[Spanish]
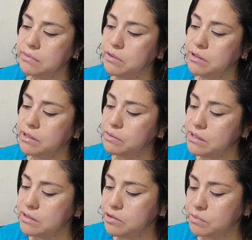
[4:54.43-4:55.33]
Ahorita les voy a
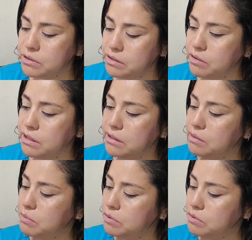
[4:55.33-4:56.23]
decir cómo se conecta el
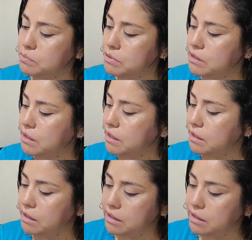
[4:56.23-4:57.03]
Bluetooth porque...